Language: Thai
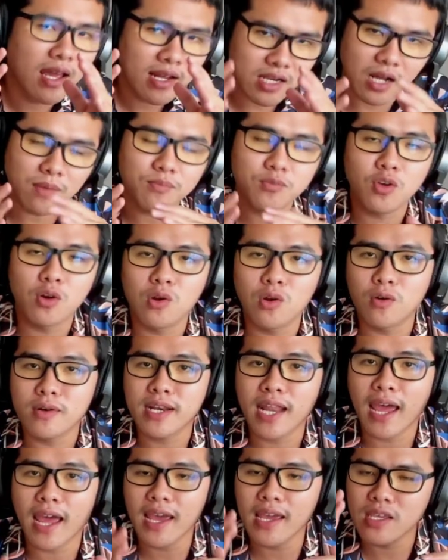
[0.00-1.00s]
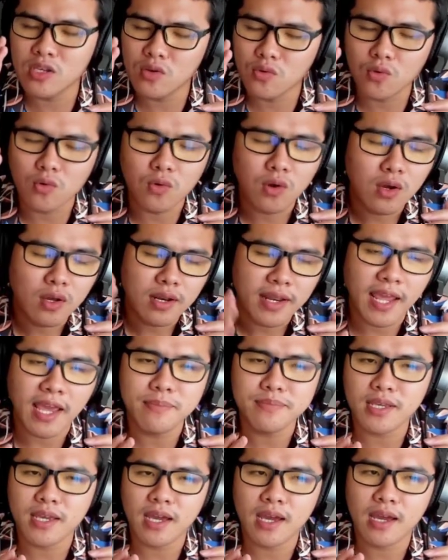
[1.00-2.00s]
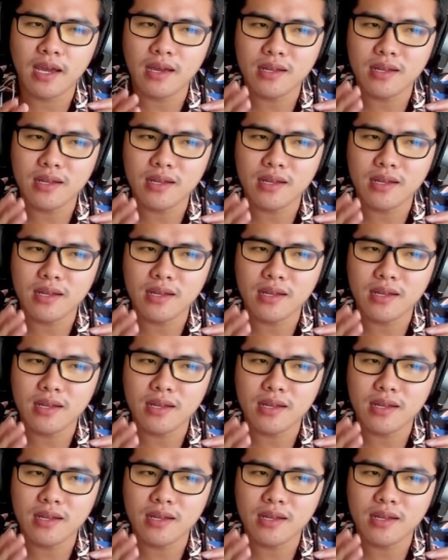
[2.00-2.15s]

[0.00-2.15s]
กลับตัวลงได้อยู่แทบจะ